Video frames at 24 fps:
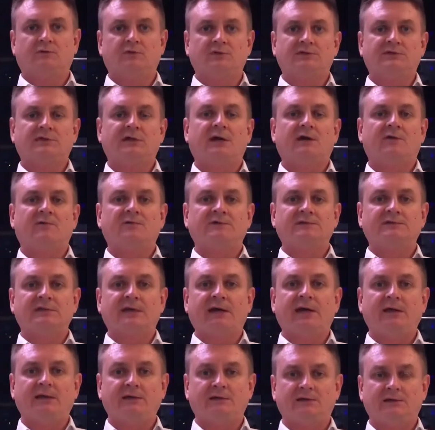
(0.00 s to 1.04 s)
То есть, как вы
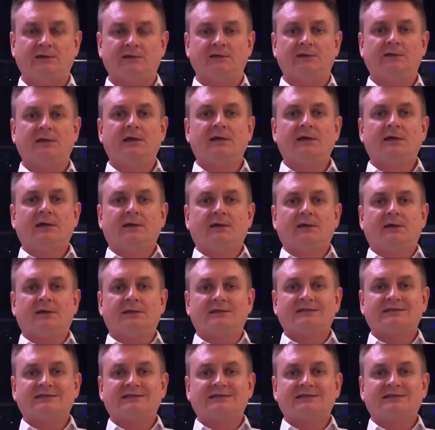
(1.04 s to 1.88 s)
знаете, а,